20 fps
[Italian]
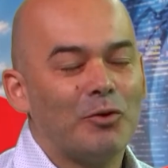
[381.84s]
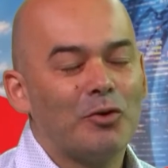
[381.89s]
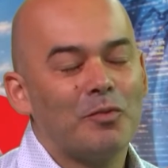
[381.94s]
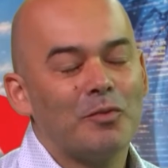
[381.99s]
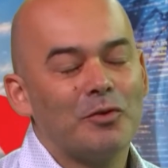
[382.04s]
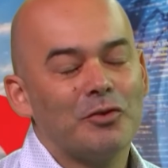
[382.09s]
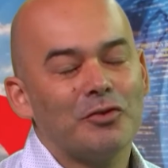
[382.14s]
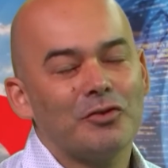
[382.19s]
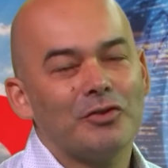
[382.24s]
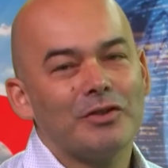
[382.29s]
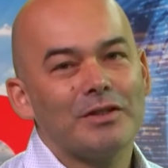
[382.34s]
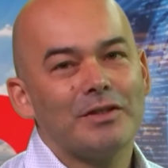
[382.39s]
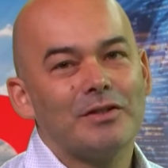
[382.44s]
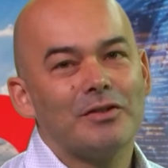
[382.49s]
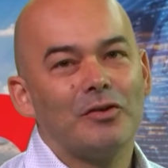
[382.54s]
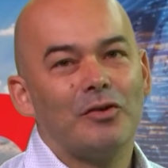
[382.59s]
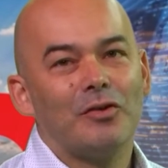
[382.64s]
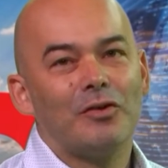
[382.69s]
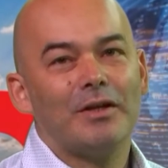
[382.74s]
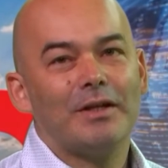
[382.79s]
come
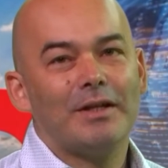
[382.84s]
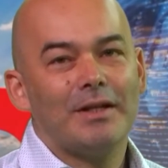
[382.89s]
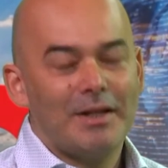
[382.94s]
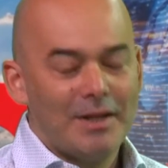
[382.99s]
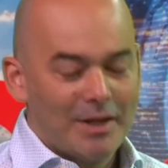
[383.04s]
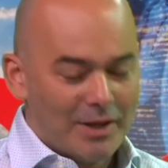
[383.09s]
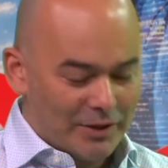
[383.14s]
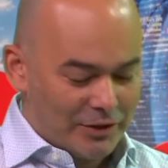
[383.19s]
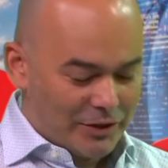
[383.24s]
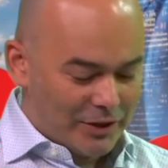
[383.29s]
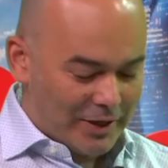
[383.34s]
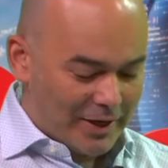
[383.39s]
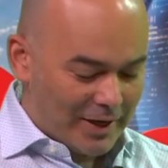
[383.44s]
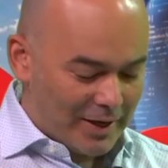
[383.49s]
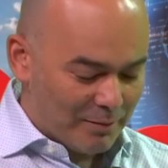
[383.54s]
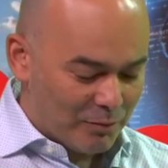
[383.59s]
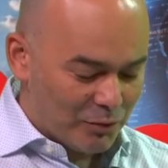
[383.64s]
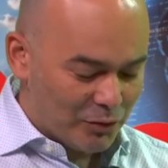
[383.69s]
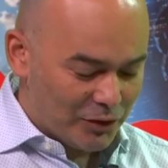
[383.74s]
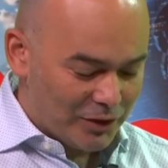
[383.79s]
associazione
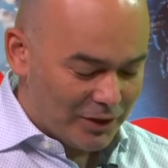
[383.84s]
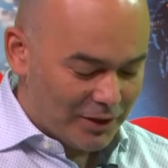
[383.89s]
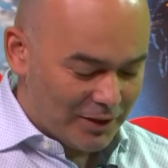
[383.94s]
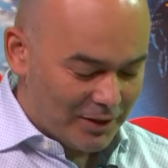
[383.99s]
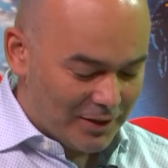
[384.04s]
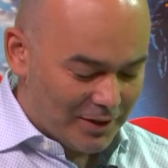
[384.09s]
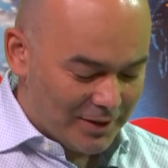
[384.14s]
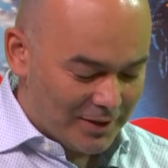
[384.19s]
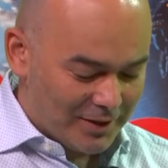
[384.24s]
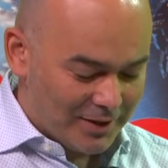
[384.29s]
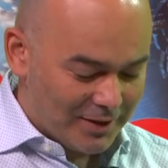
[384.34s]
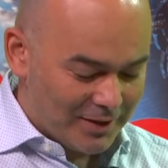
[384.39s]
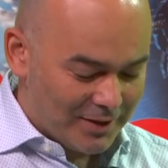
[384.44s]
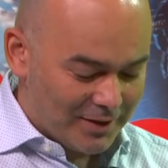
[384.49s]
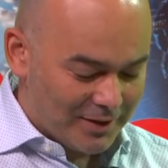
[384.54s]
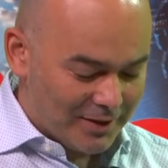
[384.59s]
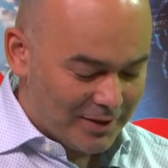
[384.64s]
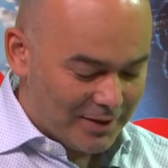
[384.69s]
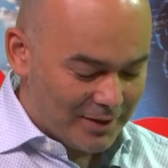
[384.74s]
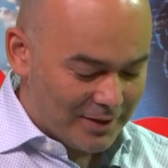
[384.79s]
cerchiamo di
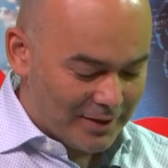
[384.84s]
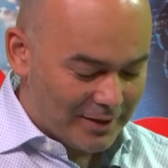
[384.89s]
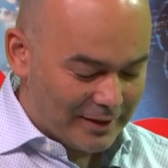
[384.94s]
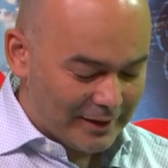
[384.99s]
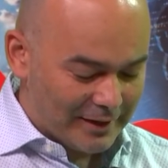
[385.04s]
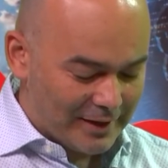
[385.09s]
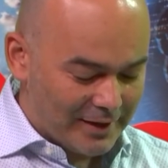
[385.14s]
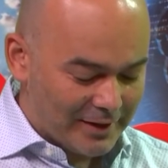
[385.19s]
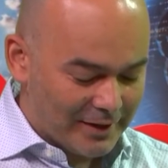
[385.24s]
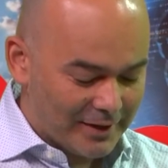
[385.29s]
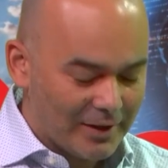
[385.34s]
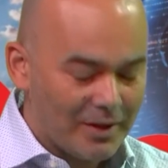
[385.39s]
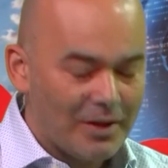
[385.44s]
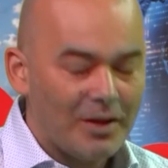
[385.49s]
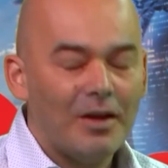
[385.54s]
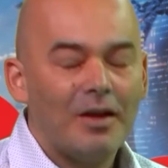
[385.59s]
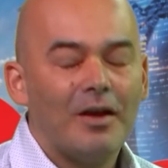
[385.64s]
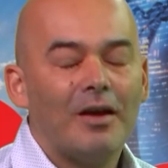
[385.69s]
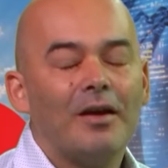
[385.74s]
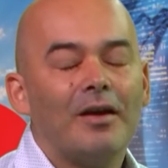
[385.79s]
eh, creare
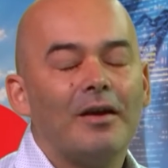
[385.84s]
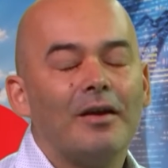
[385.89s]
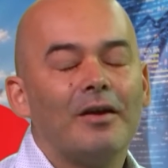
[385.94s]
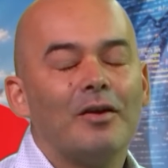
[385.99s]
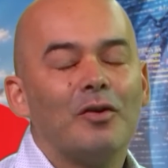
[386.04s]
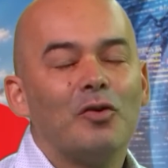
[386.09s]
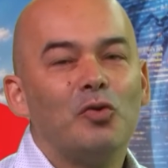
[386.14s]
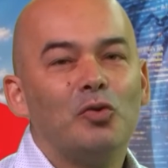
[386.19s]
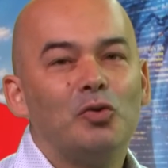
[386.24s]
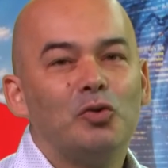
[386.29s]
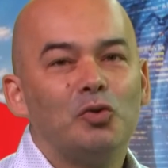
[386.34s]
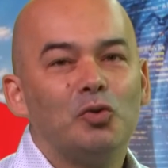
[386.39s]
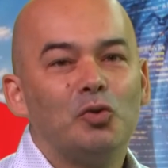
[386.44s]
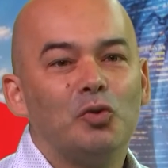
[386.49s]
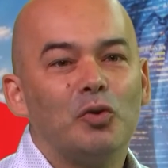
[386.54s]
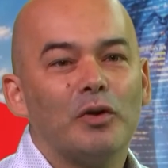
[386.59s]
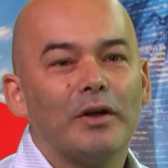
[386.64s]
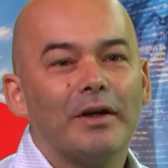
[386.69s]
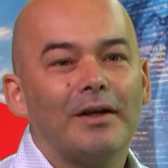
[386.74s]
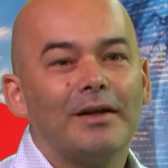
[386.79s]
eh,
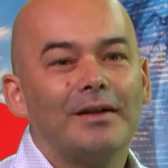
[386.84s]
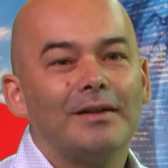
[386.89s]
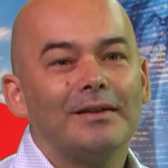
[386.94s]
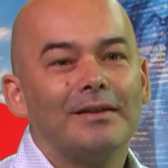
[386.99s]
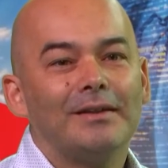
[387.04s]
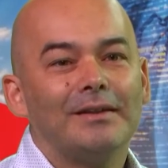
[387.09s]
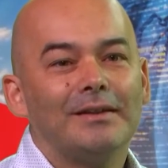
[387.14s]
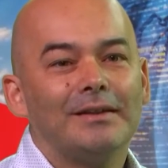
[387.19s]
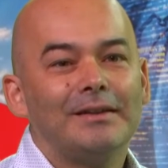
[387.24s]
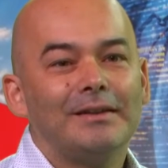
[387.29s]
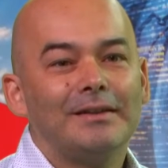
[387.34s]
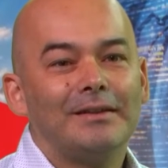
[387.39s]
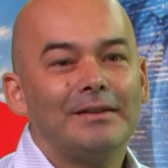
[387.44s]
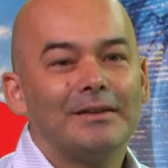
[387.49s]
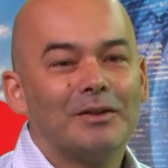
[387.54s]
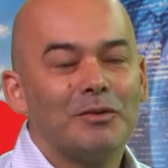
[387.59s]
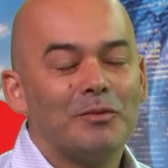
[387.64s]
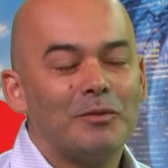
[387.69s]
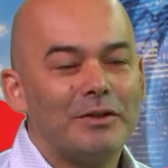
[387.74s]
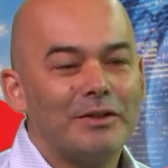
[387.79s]
cultura, eh,
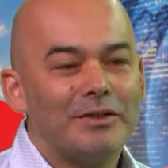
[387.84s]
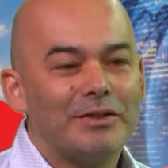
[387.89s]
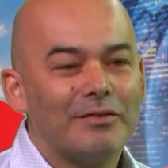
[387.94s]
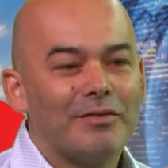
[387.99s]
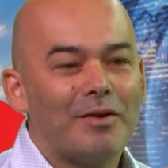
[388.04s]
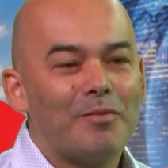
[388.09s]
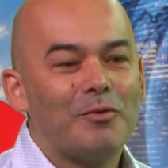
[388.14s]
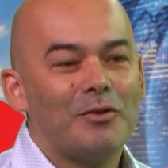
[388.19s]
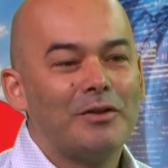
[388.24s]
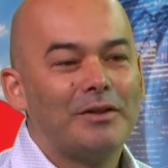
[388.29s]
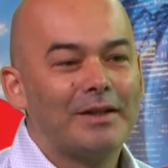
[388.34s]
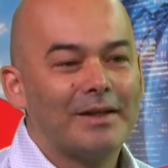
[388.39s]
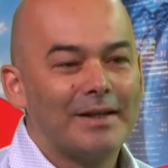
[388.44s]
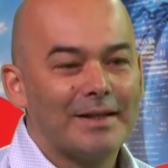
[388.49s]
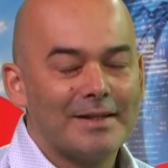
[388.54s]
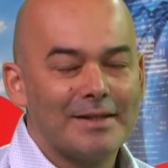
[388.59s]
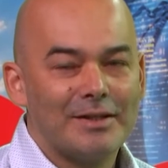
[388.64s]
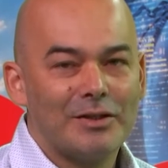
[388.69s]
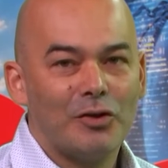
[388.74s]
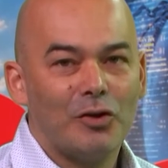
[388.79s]
come dicevamo
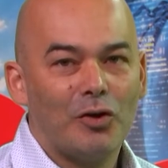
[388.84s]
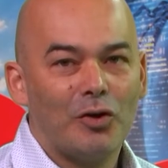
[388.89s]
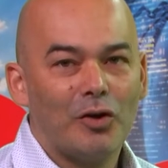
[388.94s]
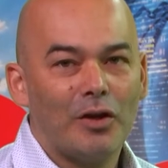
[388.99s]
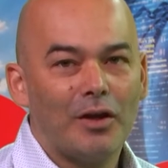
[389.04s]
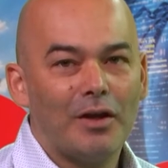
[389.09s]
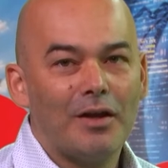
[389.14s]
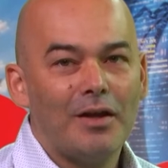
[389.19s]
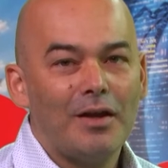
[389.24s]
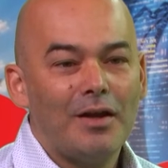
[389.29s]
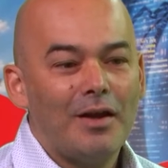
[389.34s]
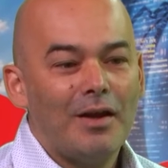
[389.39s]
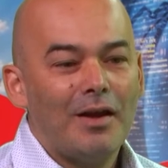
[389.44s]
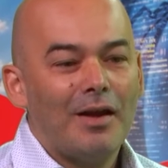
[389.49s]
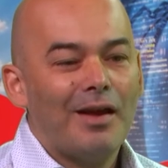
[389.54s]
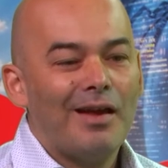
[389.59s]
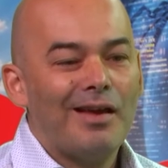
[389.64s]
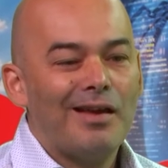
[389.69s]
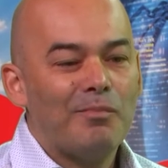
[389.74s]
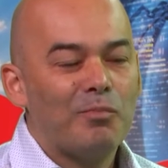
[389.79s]
integrazione
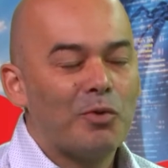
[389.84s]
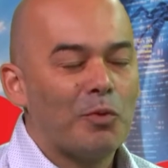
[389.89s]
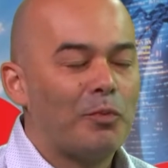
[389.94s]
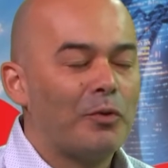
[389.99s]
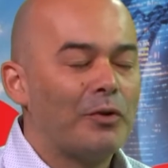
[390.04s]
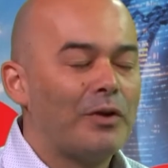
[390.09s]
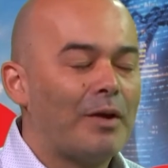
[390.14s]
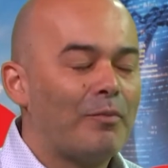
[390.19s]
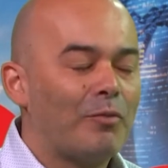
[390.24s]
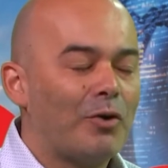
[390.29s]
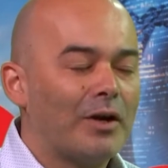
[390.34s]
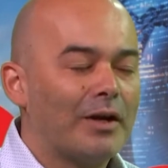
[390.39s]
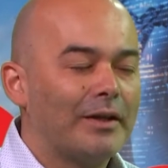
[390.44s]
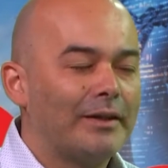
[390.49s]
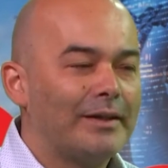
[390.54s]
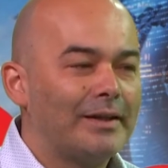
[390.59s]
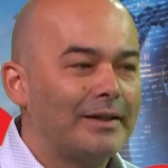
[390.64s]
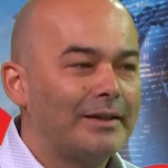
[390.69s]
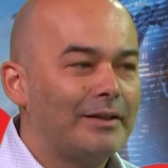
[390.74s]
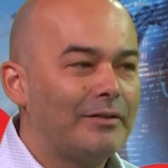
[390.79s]
e proponiamo anche
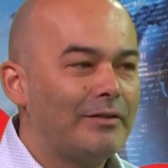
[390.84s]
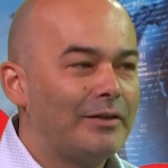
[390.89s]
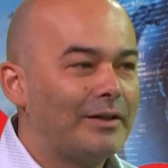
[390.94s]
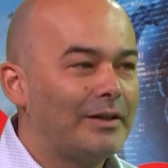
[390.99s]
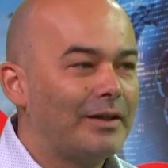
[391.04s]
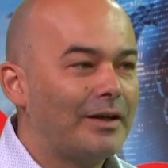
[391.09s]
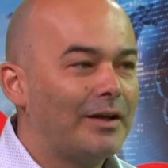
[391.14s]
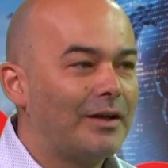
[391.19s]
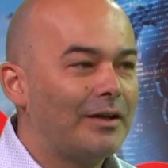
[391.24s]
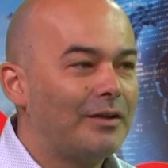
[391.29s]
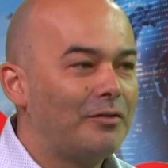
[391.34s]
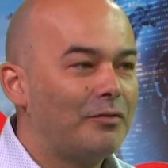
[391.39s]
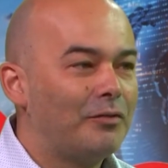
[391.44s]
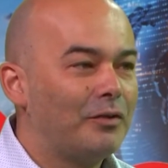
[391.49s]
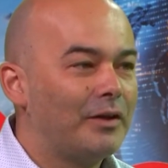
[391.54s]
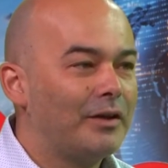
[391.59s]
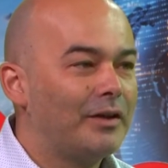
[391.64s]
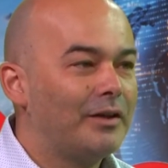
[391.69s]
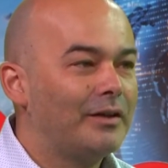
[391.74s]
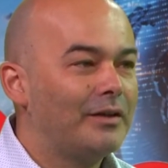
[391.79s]
delle attività
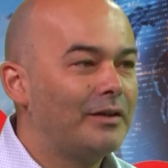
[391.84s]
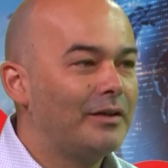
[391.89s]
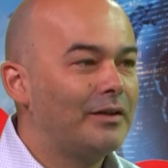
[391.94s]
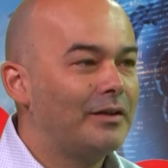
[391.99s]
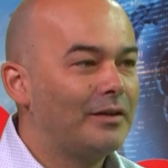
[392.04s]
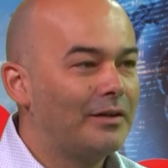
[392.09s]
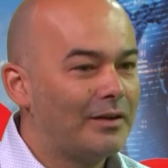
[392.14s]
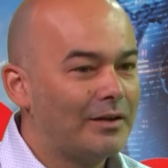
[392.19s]
differenti.